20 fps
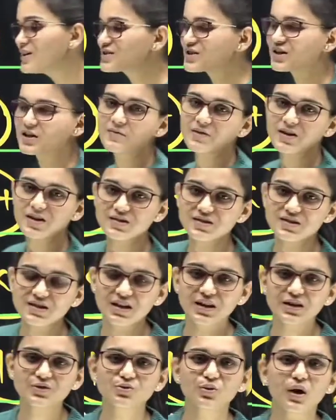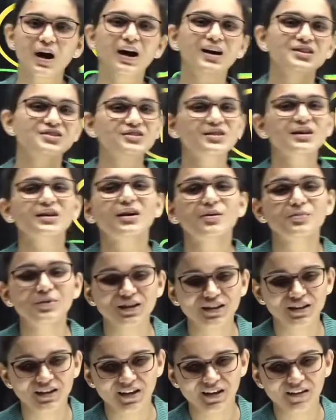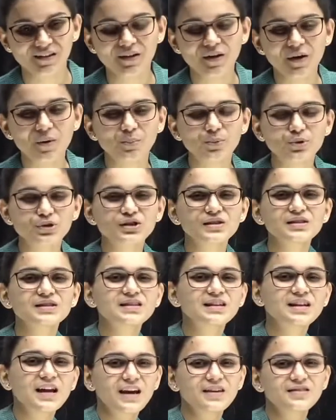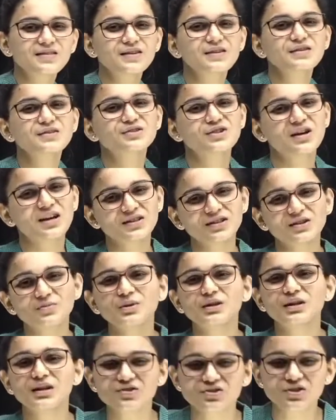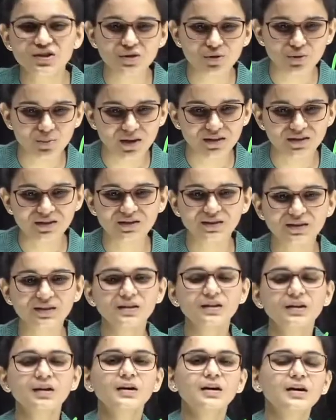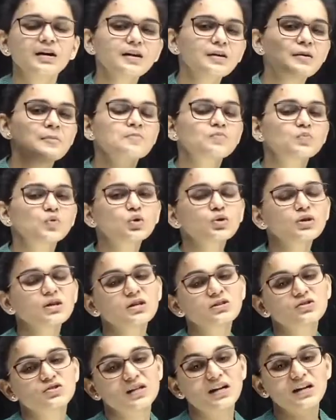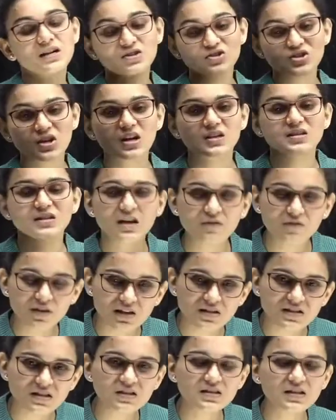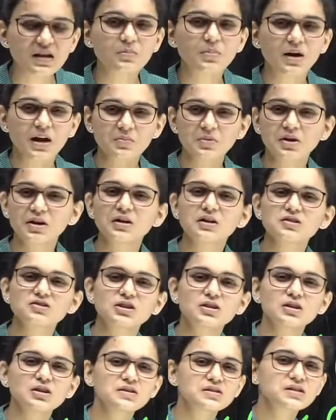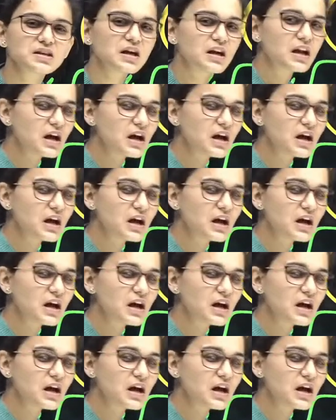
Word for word: टीचर की वैकेंसी है जो आज तक कभी नहीं आई मुश्किल से ढाई तीन चार तक भी टच नहीं हो पाती थी है ना तो ये साढ़े छह हज़ार वैकेंसीज हैं प्राइमरी टीचर की इसके